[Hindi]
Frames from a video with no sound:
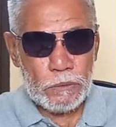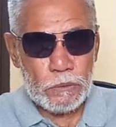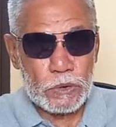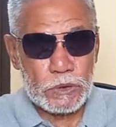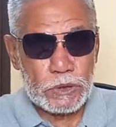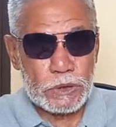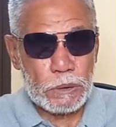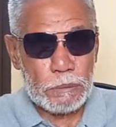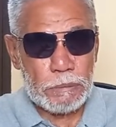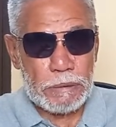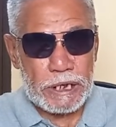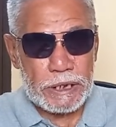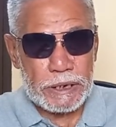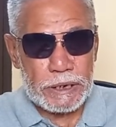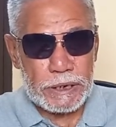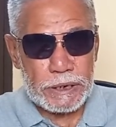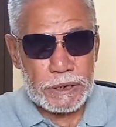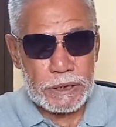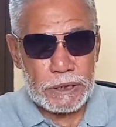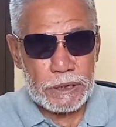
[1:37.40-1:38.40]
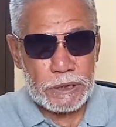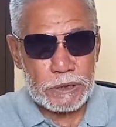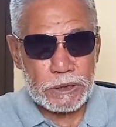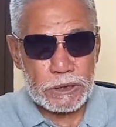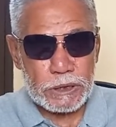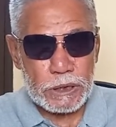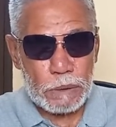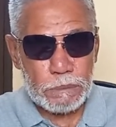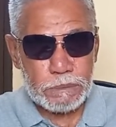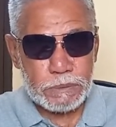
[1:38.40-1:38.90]
उस ज़माने के
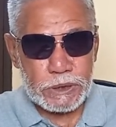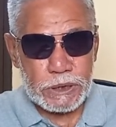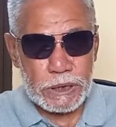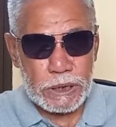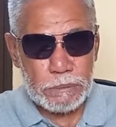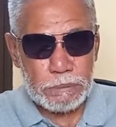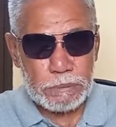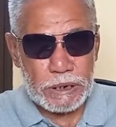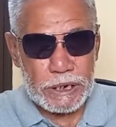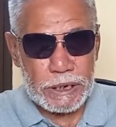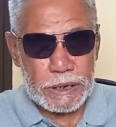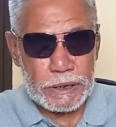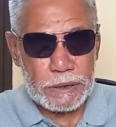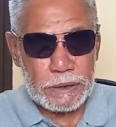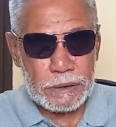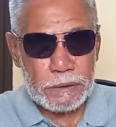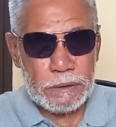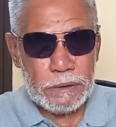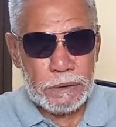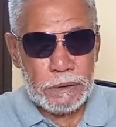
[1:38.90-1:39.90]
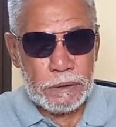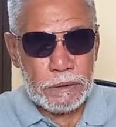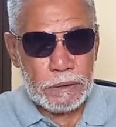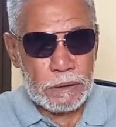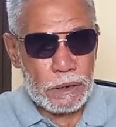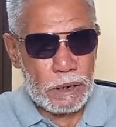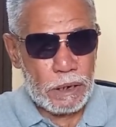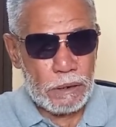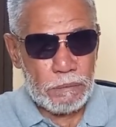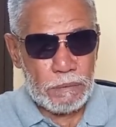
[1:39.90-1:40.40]
सबसे बड़े
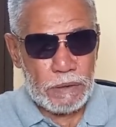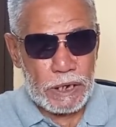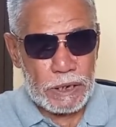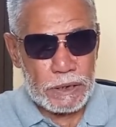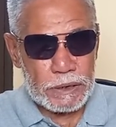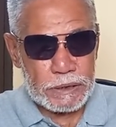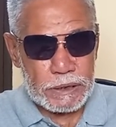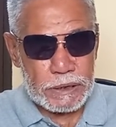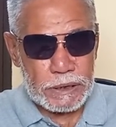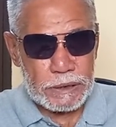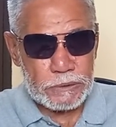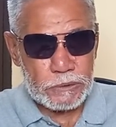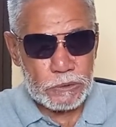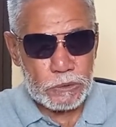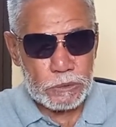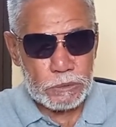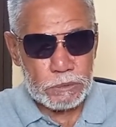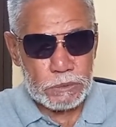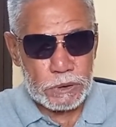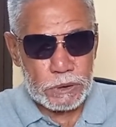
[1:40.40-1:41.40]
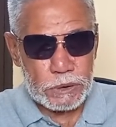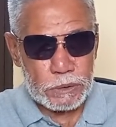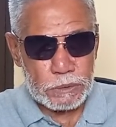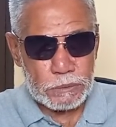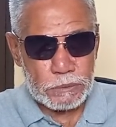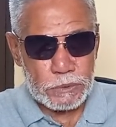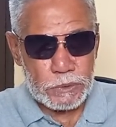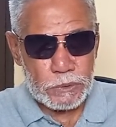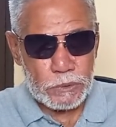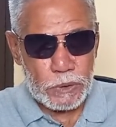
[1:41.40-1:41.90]
वहाँ के जो
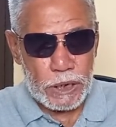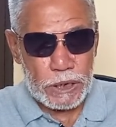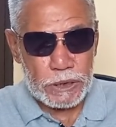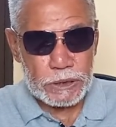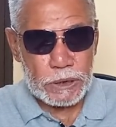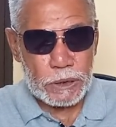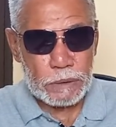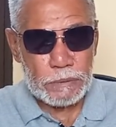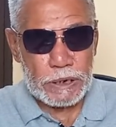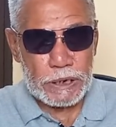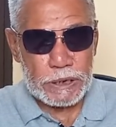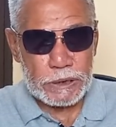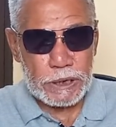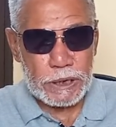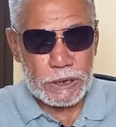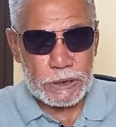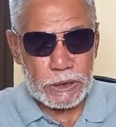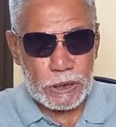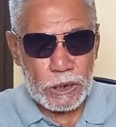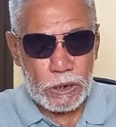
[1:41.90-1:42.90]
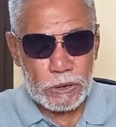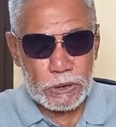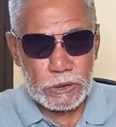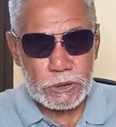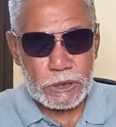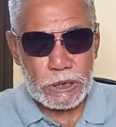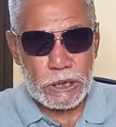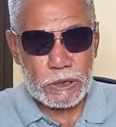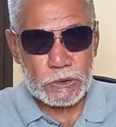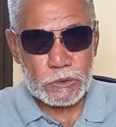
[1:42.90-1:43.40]
जो अंडरवर्ल्ड का डॉन
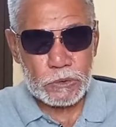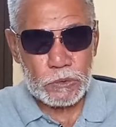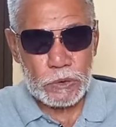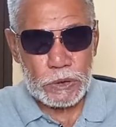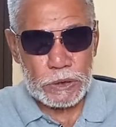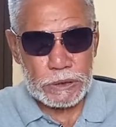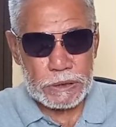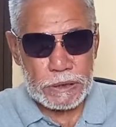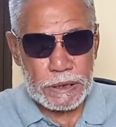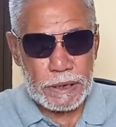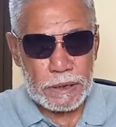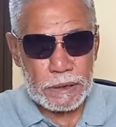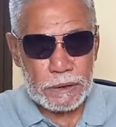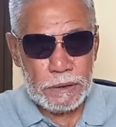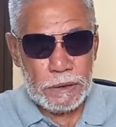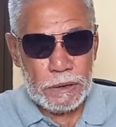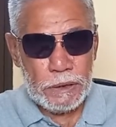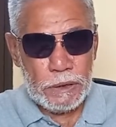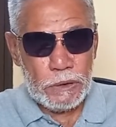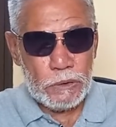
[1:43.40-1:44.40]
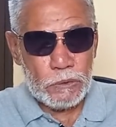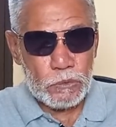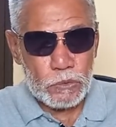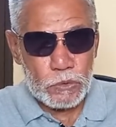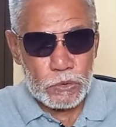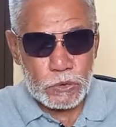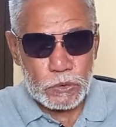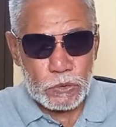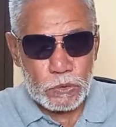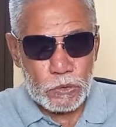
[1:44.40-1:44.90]
था सूरत का
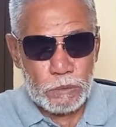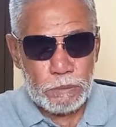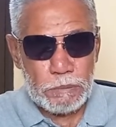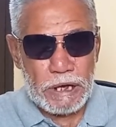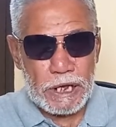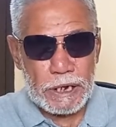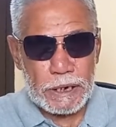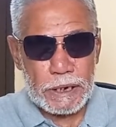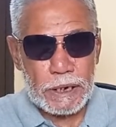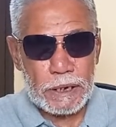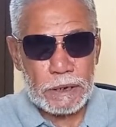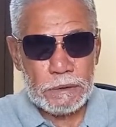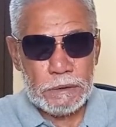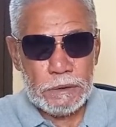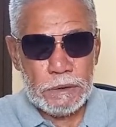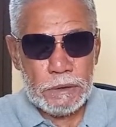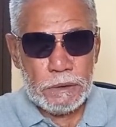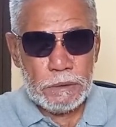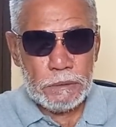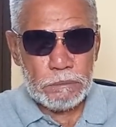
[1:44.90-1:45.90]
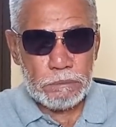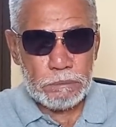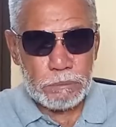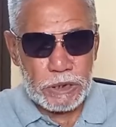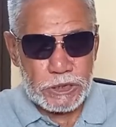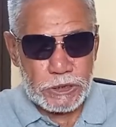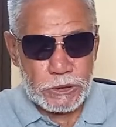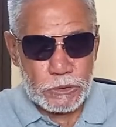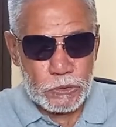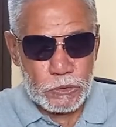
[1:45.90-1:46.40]
उसको मारा
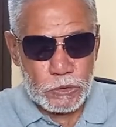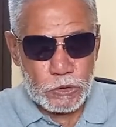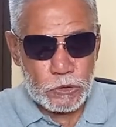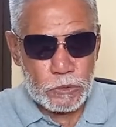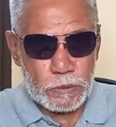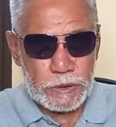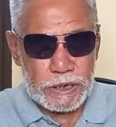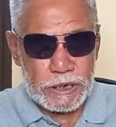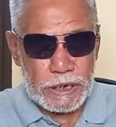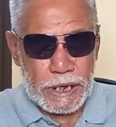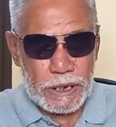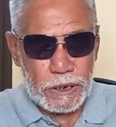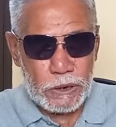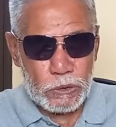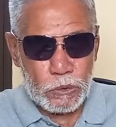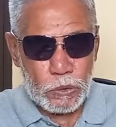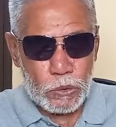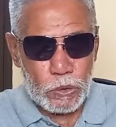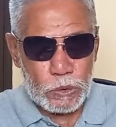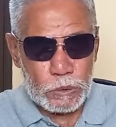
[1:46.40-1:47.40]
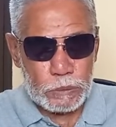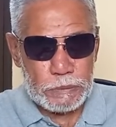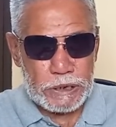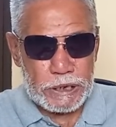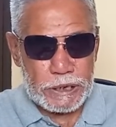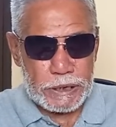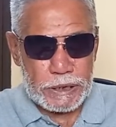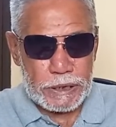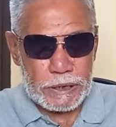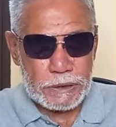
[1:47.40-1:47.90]
बच्चों जुबेनाइल कोर्ट में
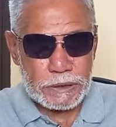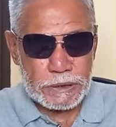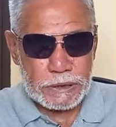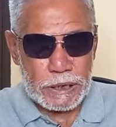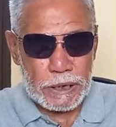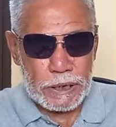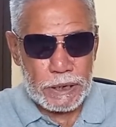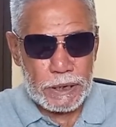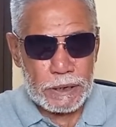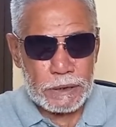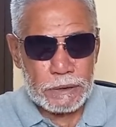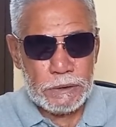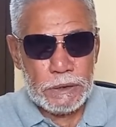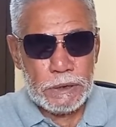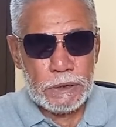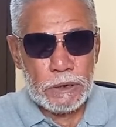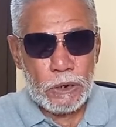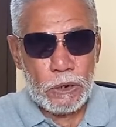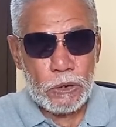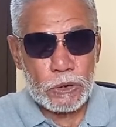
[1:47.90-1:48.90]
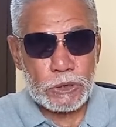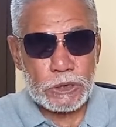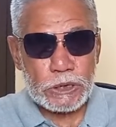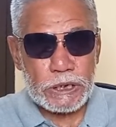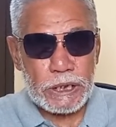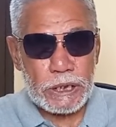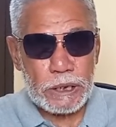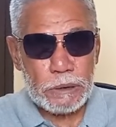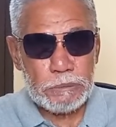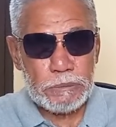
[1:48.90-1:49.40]
केस चला और
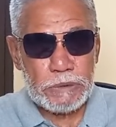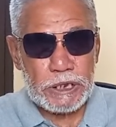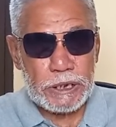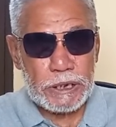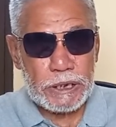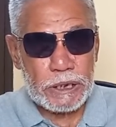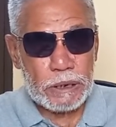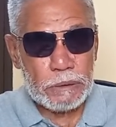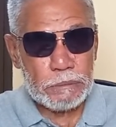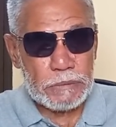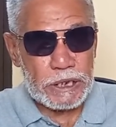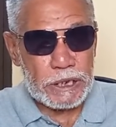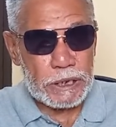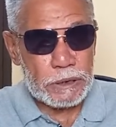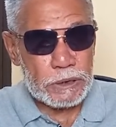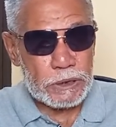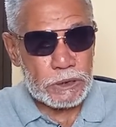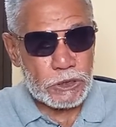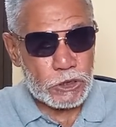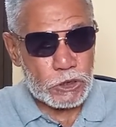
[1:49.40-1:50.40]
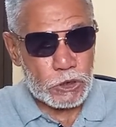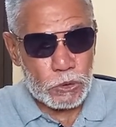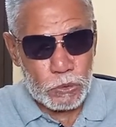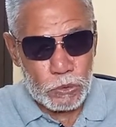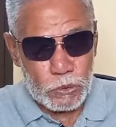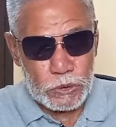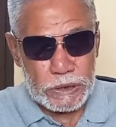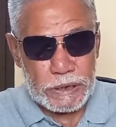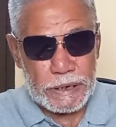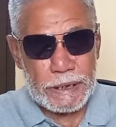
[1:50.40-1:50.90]
छः महीने में
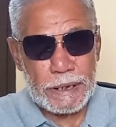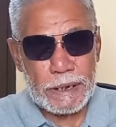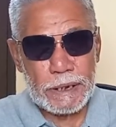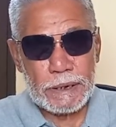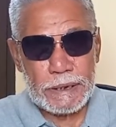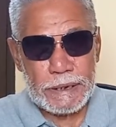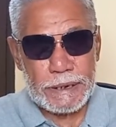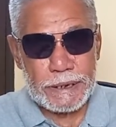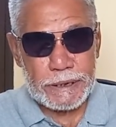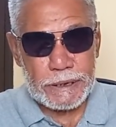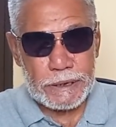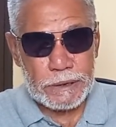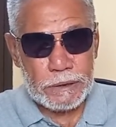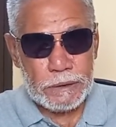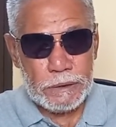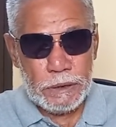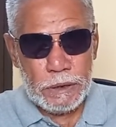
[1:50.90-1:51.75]
छूट गया लेकिन